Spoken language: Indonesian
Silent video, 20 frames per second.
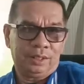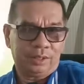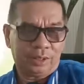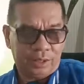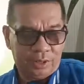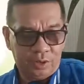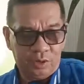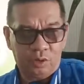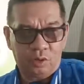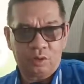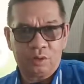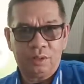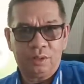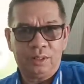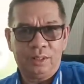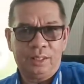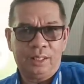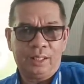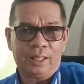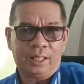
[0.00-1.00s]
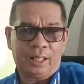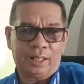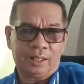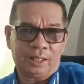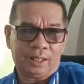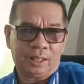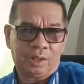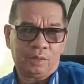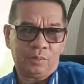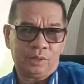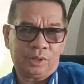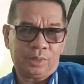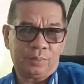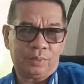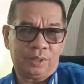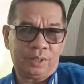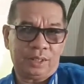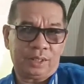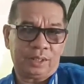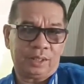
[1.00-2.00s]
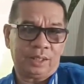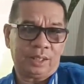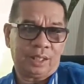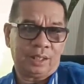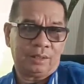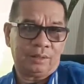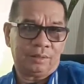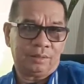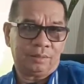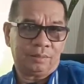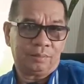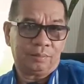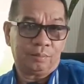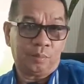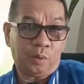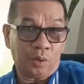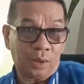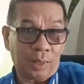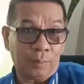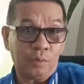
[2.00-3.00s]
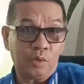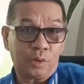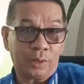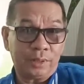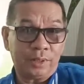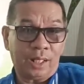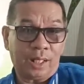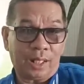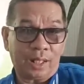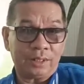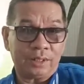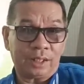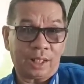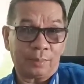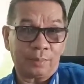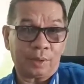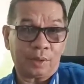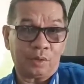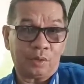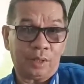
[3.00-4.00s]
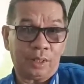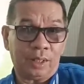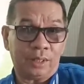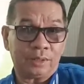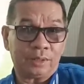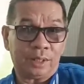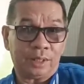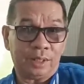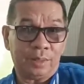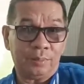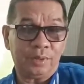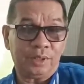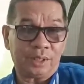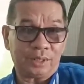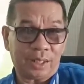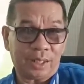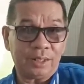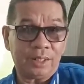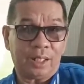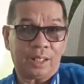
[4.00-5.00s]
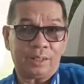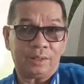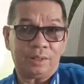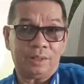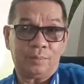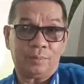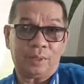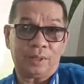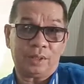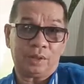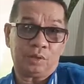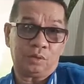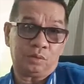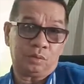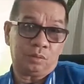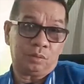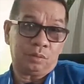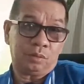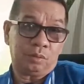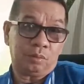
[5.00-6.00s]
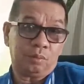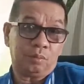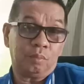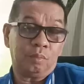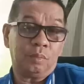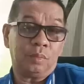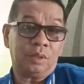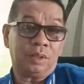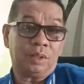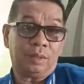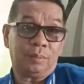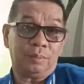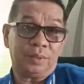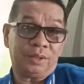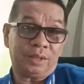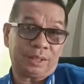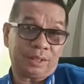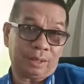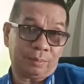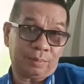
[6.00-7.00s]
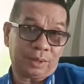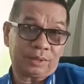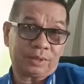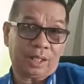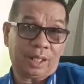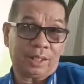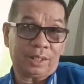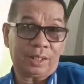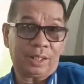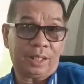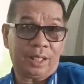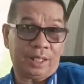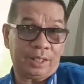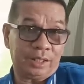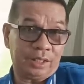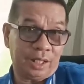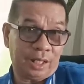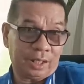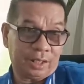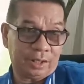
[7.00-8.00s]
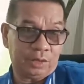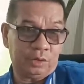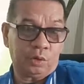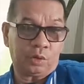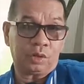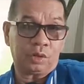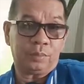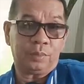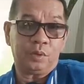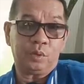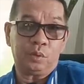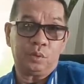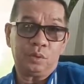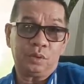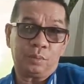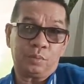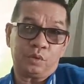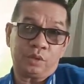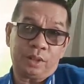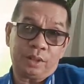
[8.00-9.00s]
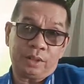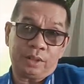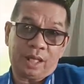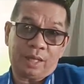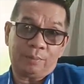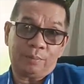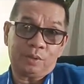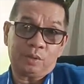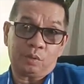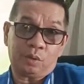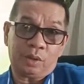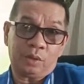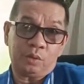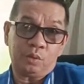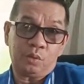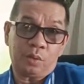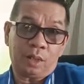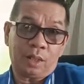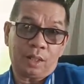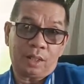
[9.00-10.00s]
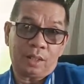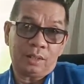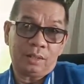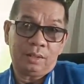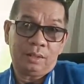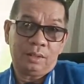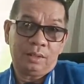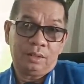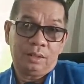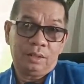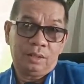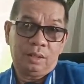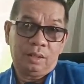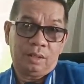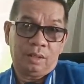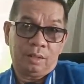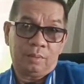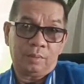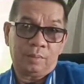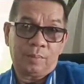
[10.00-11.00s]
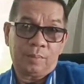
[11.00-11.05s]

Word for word: senior karena kalau bisa melihat dengan pola mungkinnya akan diterapkan oleh STY, bisa saja di depan itu eh, bisa tanpa striker, Egi akan didorong lebih dulu, kemudian diapit oleh dua eh,